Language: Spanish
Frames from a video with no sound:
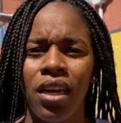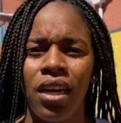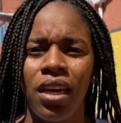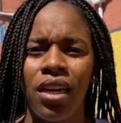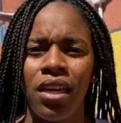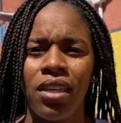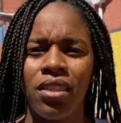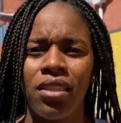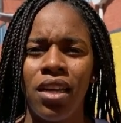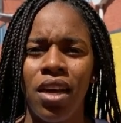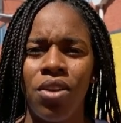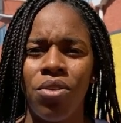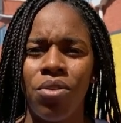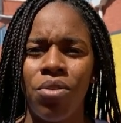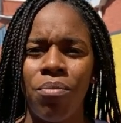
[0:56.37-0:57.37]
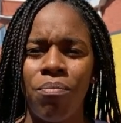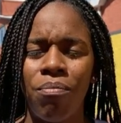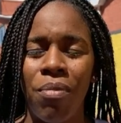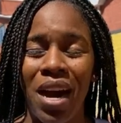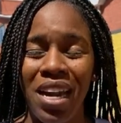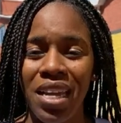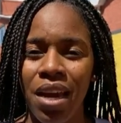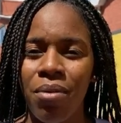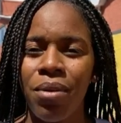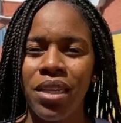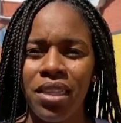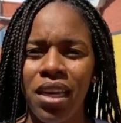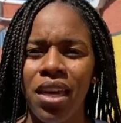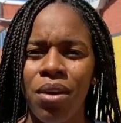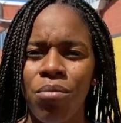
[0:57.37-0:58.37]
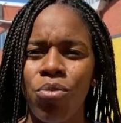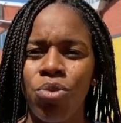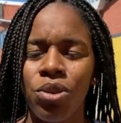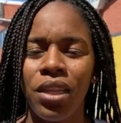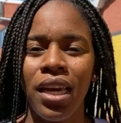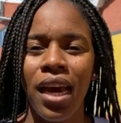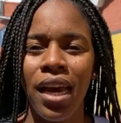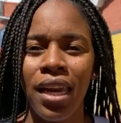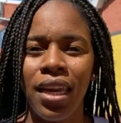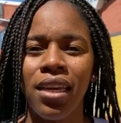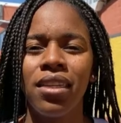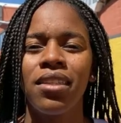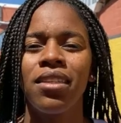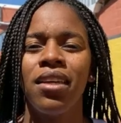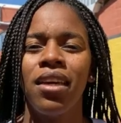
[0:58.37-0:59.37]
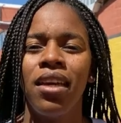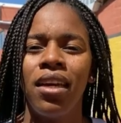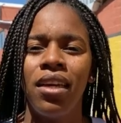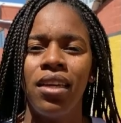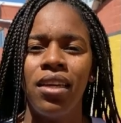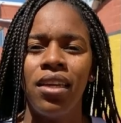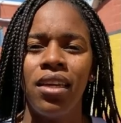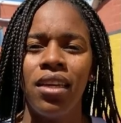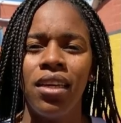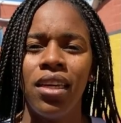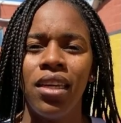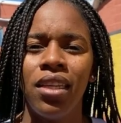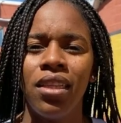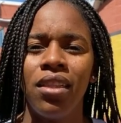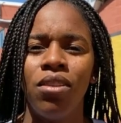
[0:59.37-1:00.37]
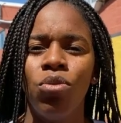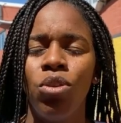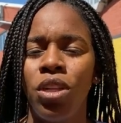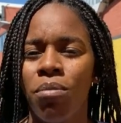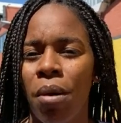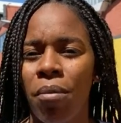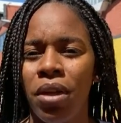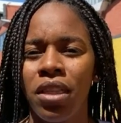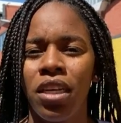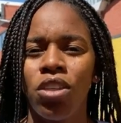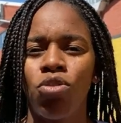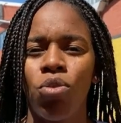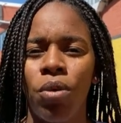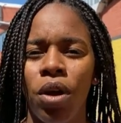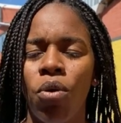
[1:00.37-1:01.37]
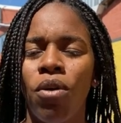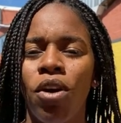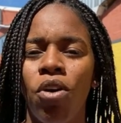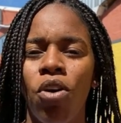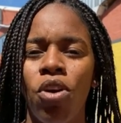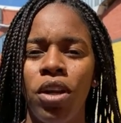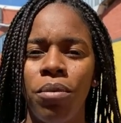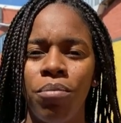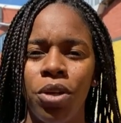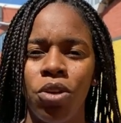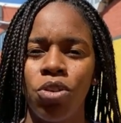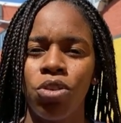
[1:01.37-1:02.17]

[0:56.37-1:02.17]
He estado varias veces en mundiales y últimamente estuve en Juegos Olímpicos.